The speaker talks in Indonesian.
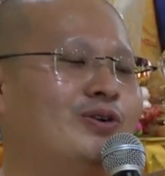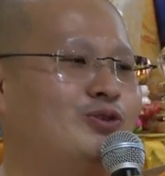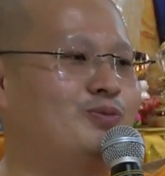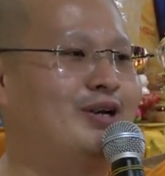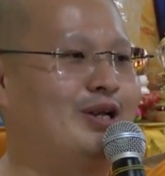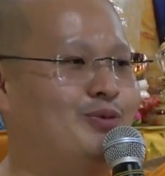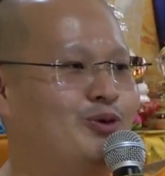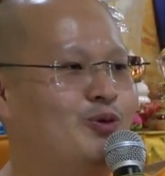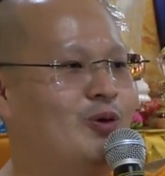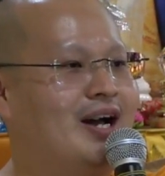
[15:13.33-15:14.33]
cuma
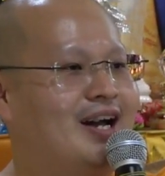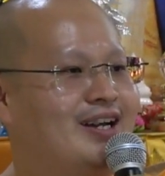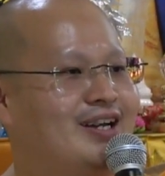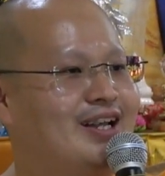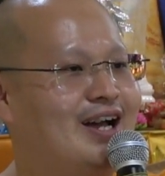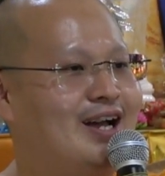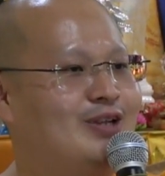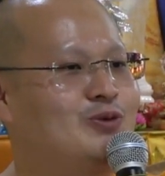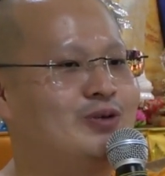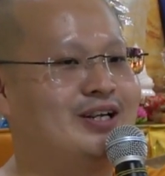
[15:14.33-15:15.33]
libur dua hari tiga
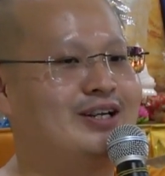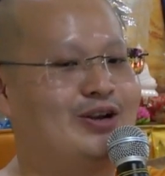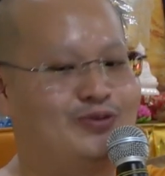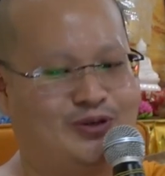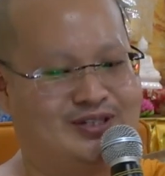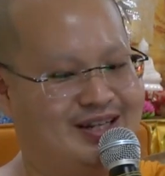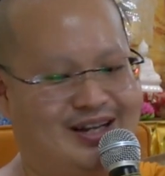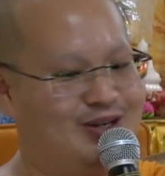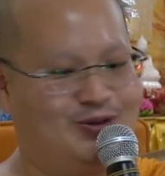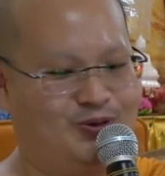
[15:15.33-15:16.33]
hari sudah ditelepon saya
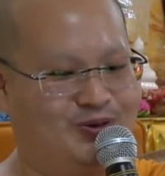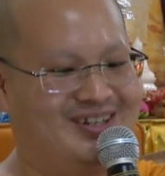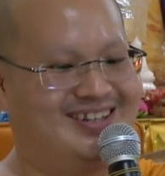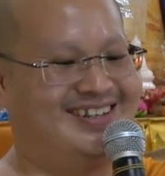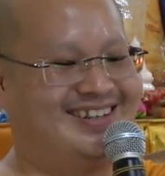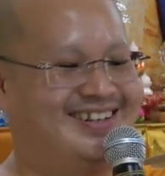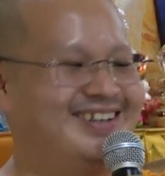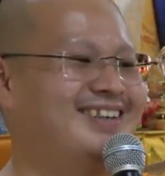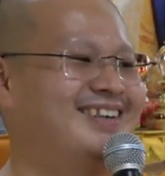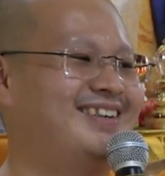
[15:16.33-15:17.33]
aduh
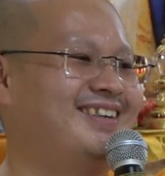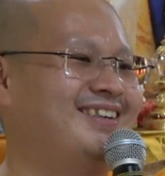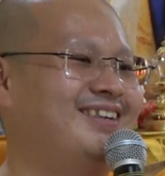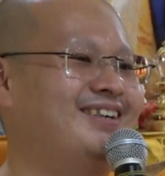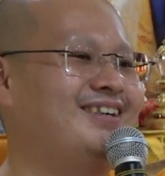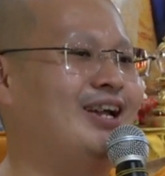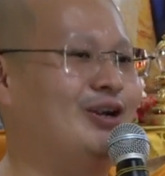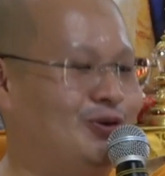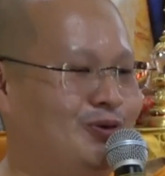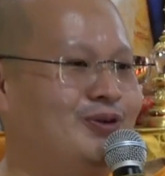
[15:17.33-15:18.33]
nah
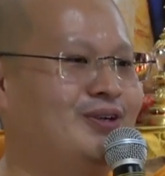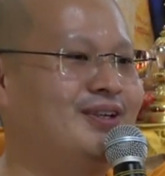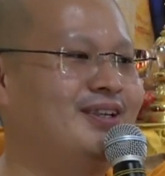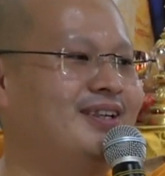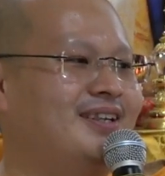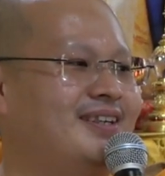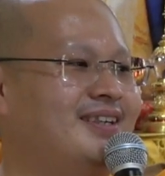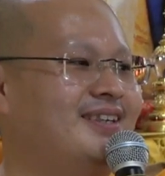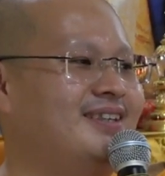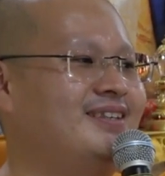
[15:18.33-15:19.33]
itu
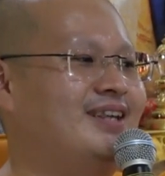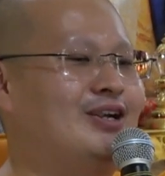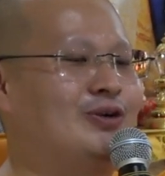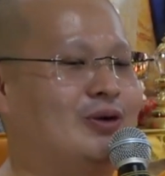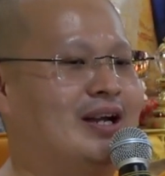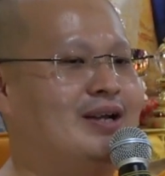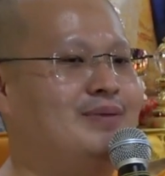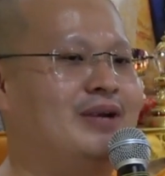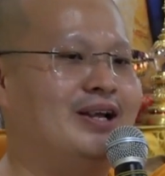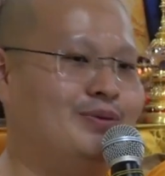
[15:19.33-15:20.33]
jadi itu karena
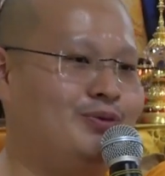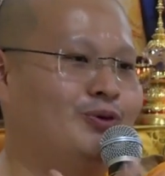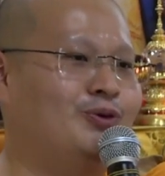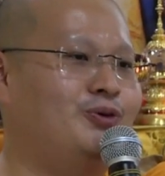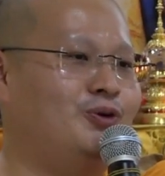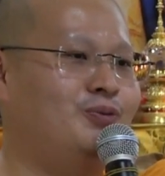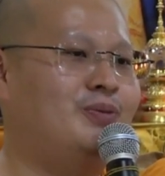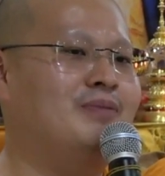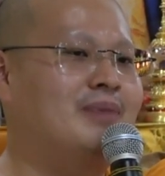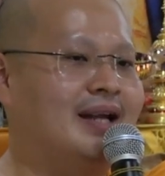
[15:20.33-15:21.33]
mereka butuh
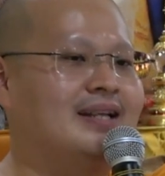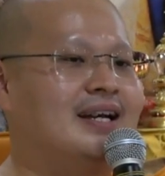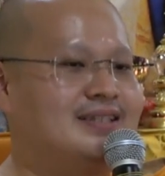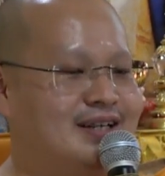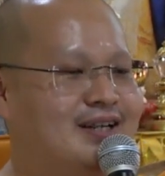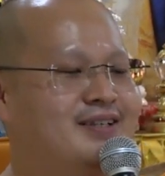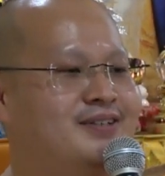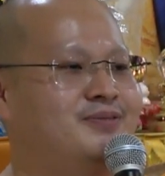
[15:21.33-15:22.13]
pelimpahan jasa.